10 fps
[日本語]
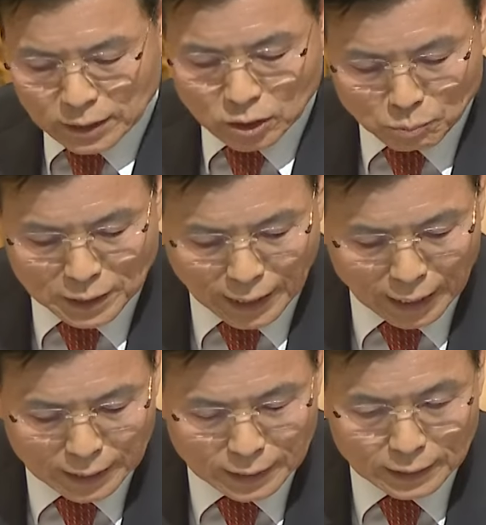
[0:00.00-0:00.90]
いえ
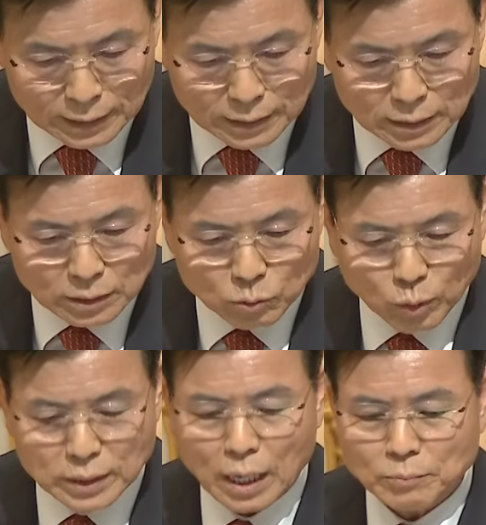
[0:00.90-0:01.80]
守ろう
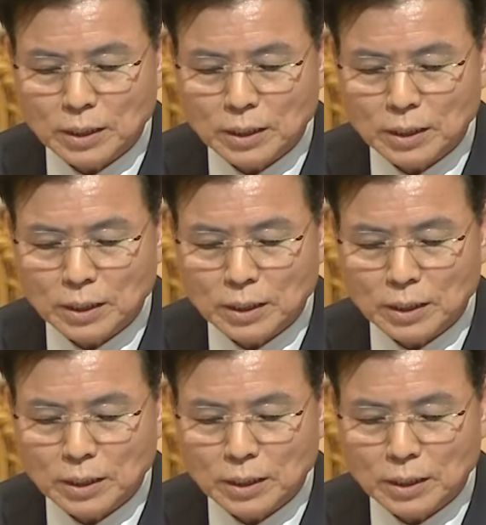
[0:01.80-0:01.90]
とはし